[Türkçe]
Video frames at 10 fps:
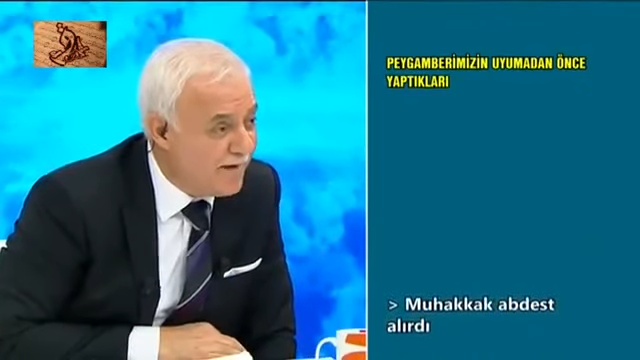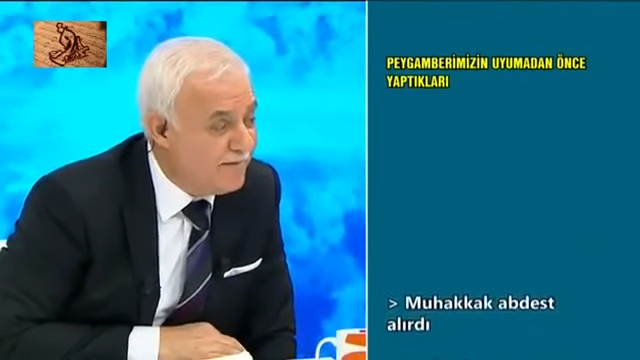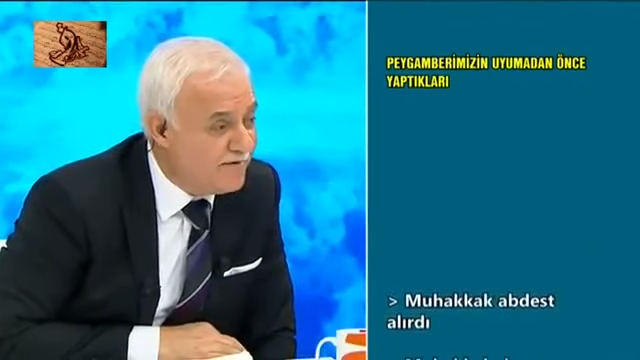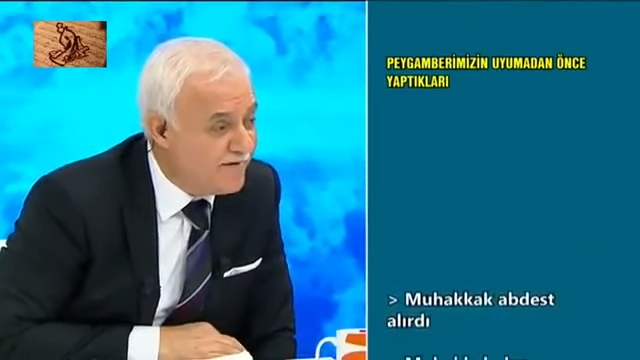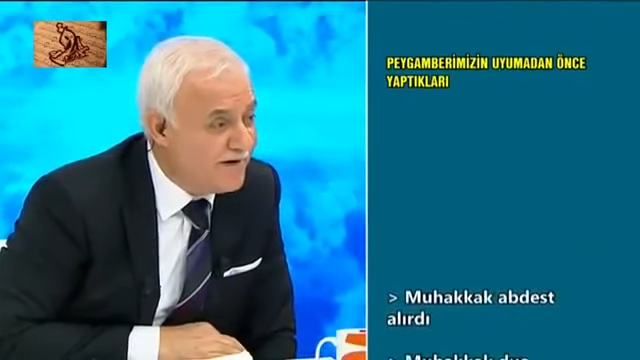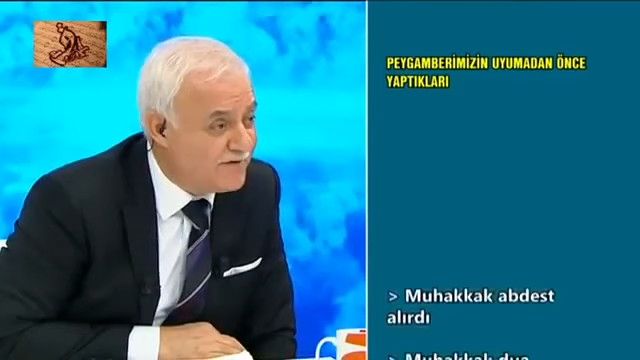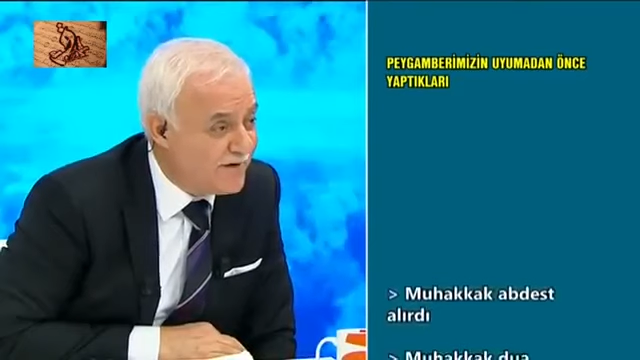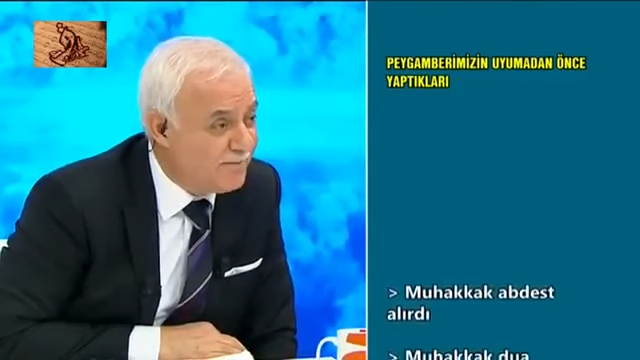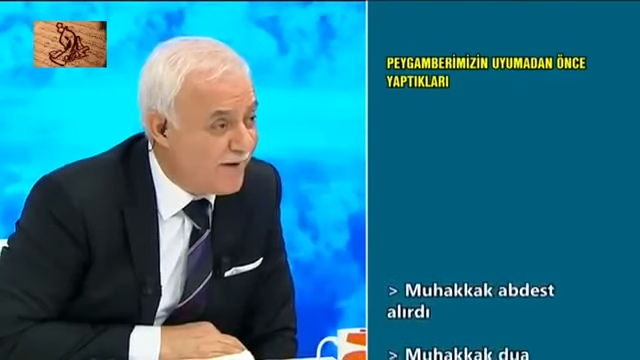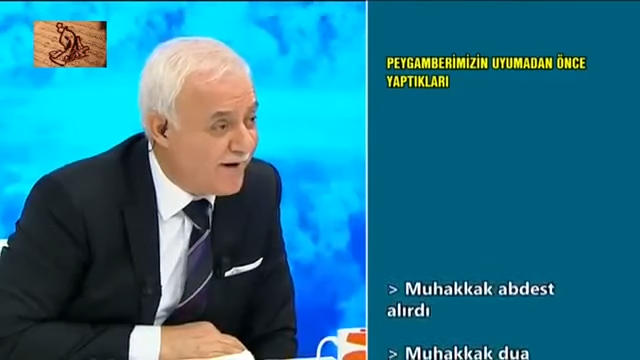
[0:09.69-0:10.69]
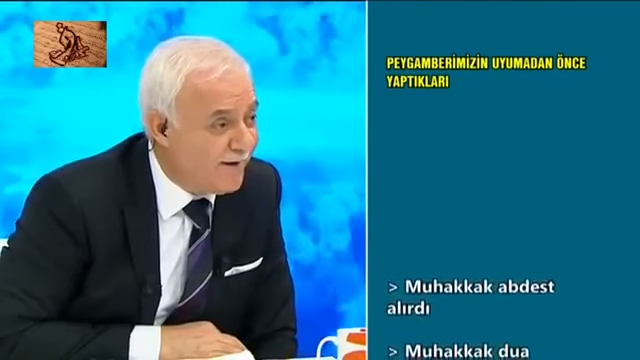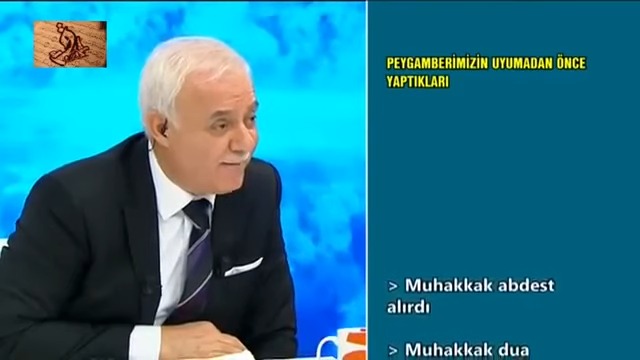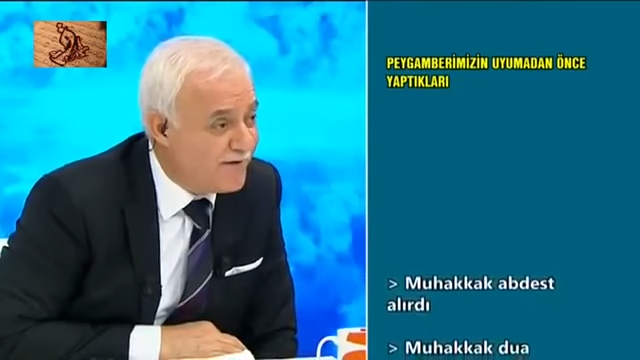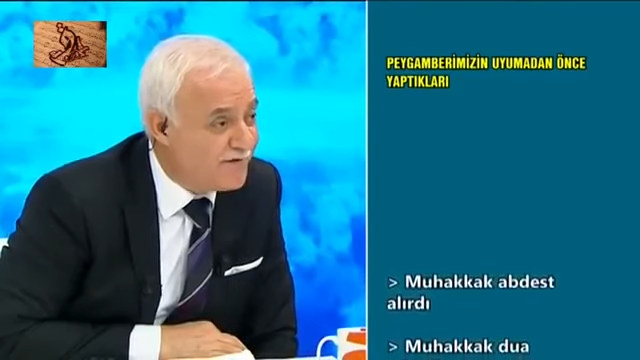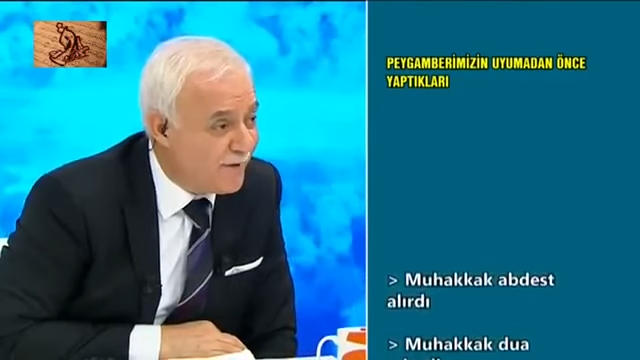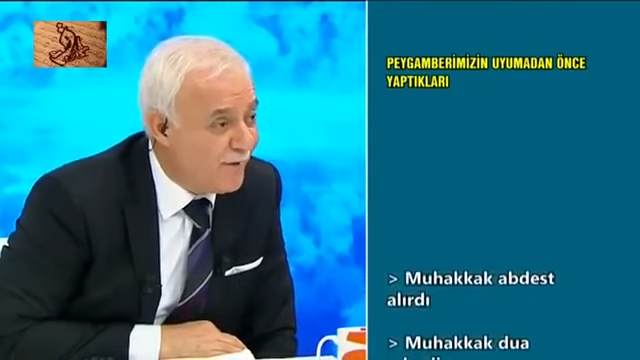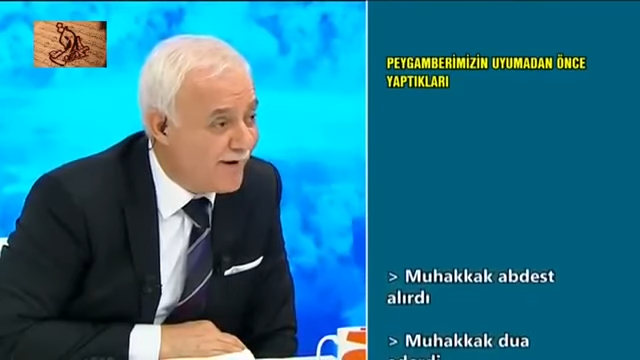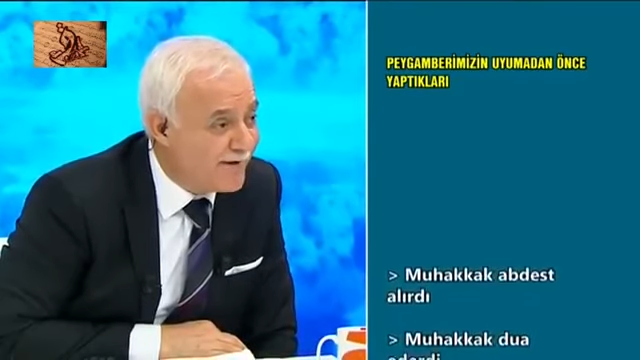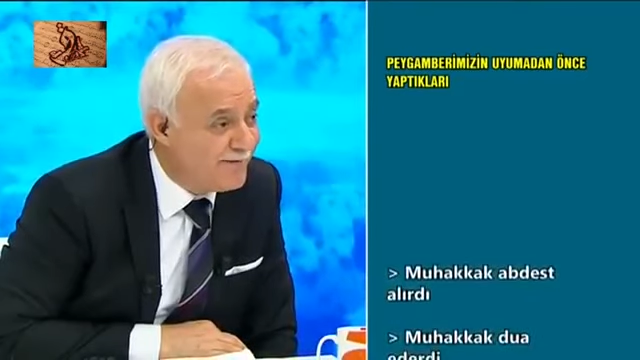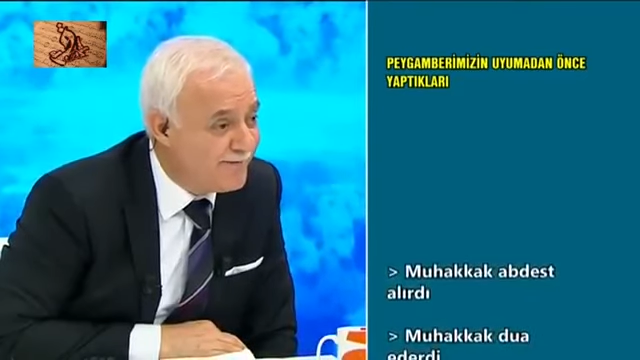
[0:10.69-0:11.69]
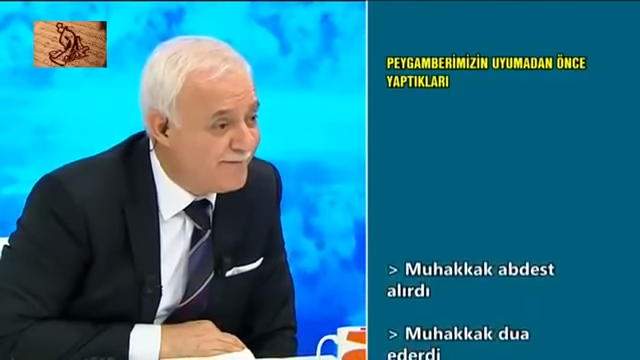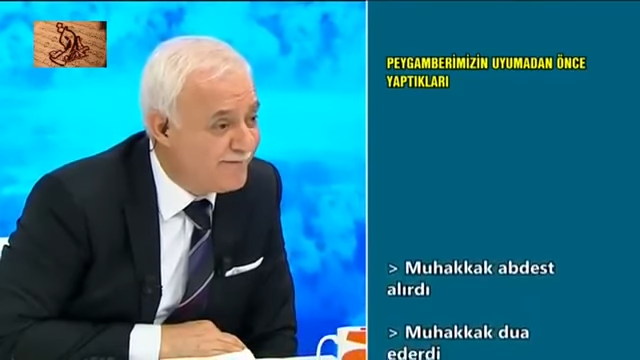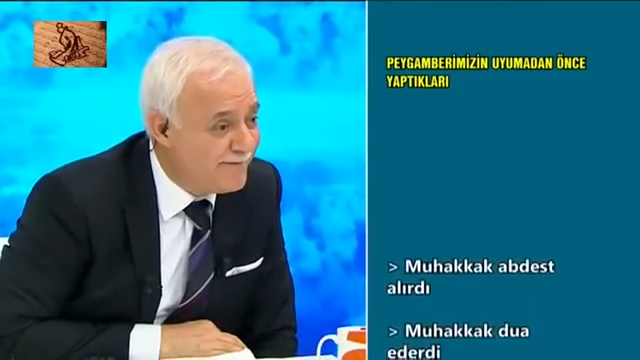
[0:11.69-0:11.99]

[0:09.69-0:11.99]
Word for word: Benim izleyicilerim peygamberi sever.